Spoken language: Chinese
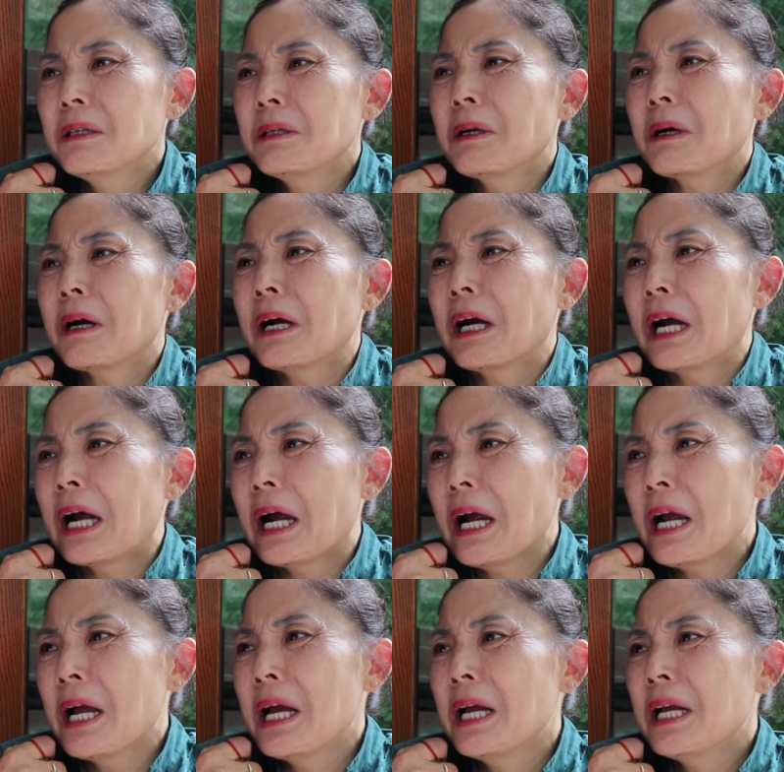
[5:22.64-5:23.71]
老二，
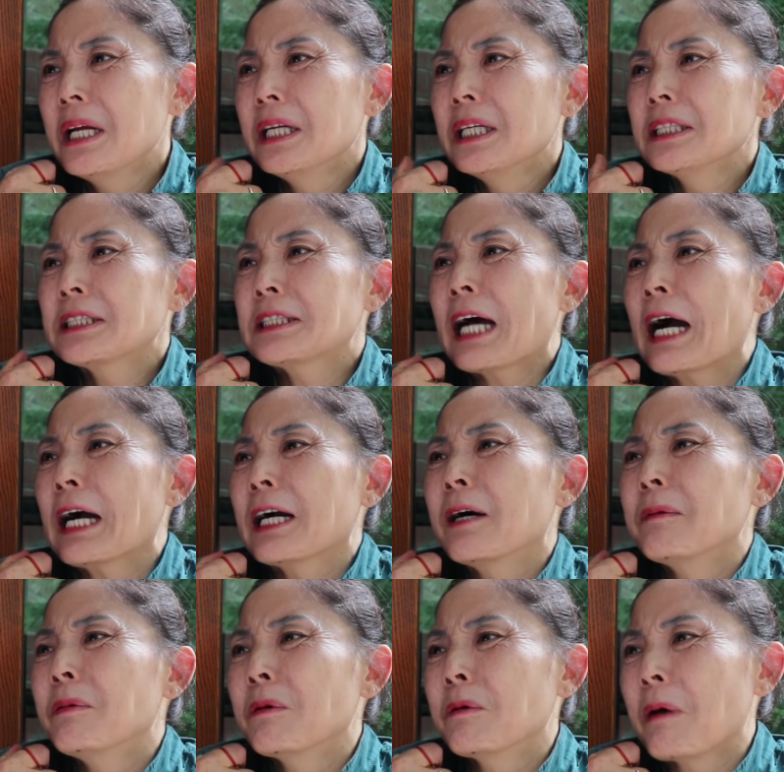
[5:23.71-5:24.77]
大
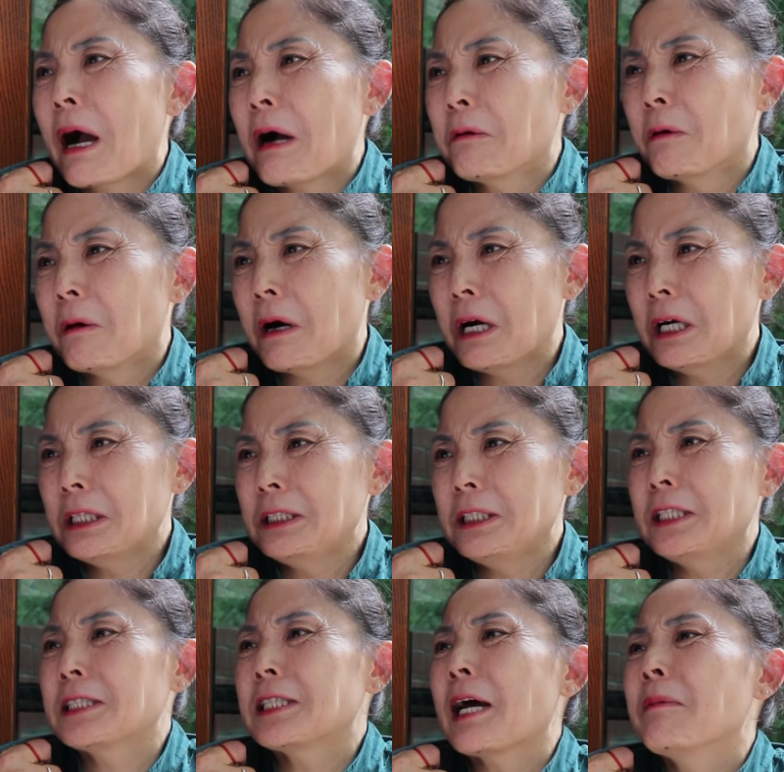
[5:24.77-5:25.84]
哥不管我，
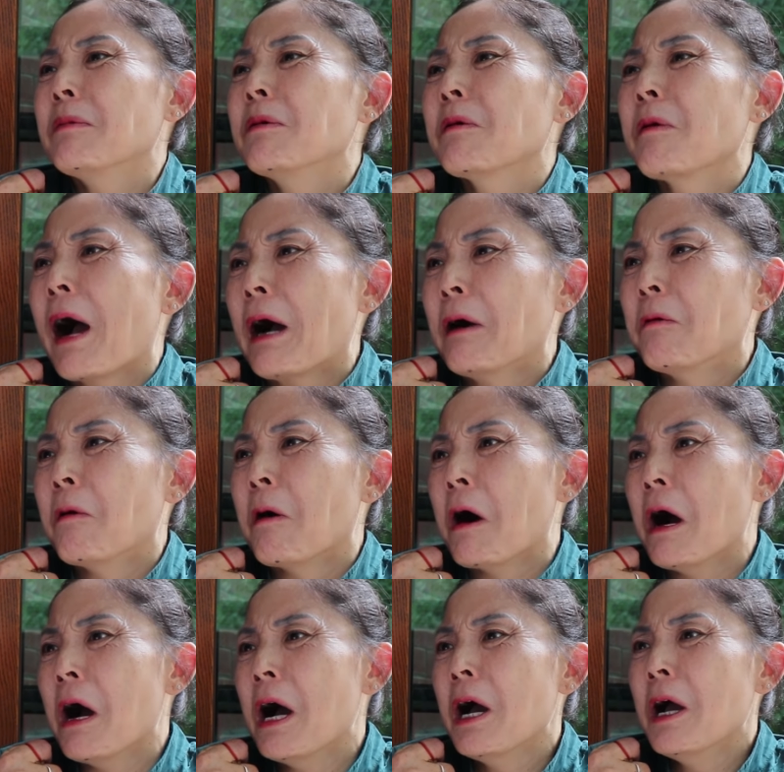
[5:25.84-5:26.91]
你再不管
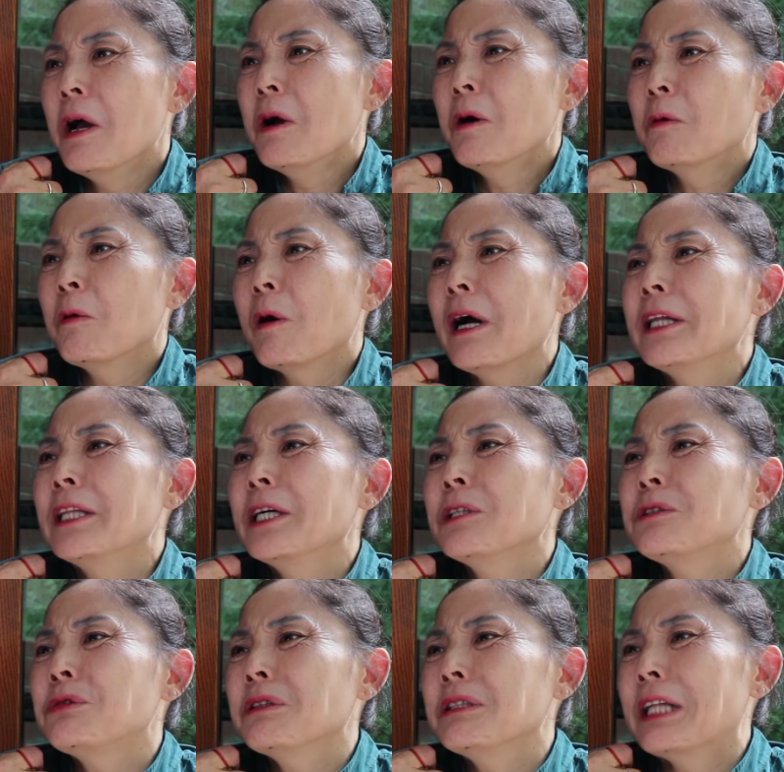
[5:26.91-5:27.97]
我，我还
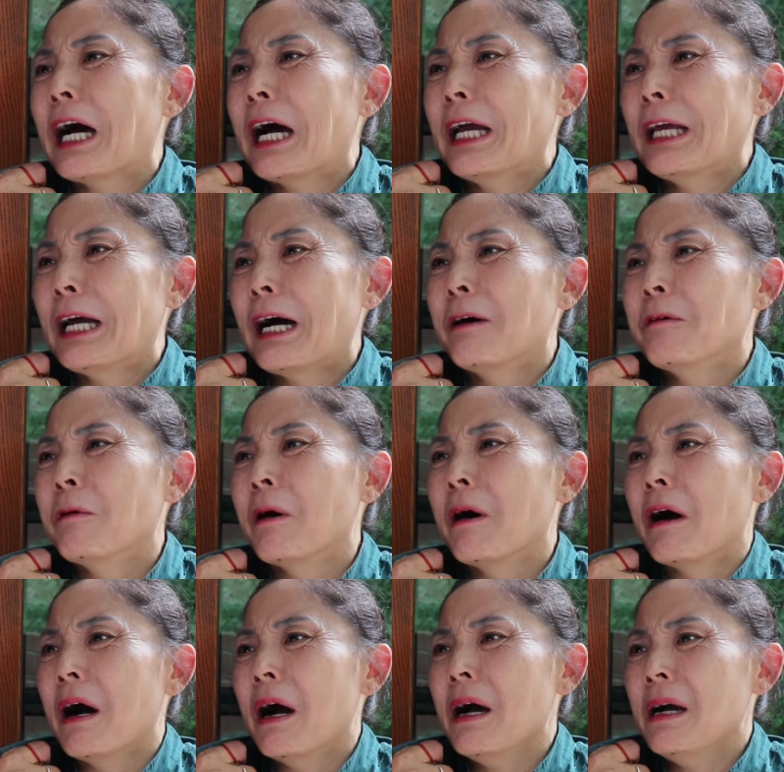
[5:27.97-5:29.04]
能去哪呀？
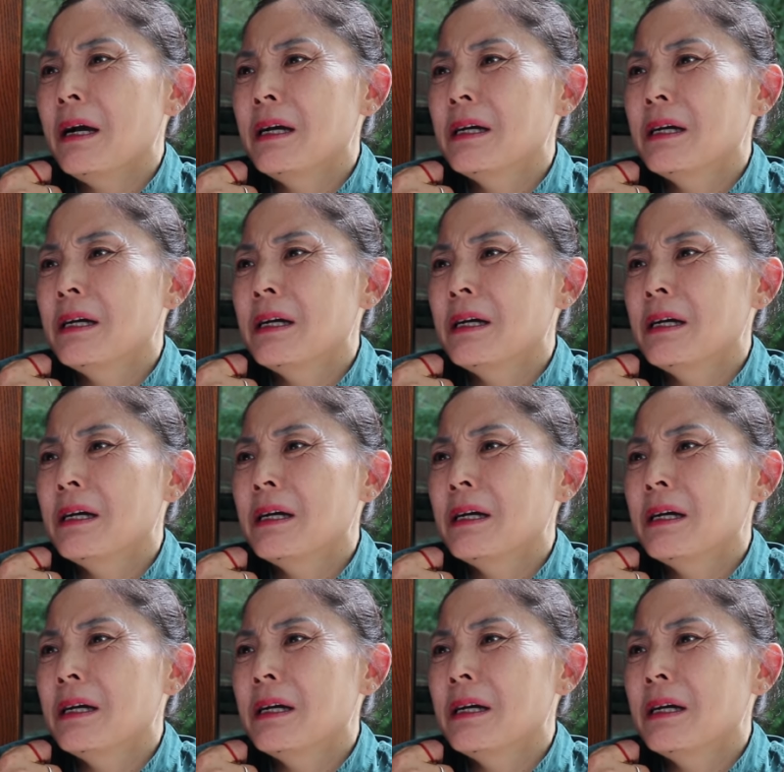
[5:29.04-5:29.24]
我。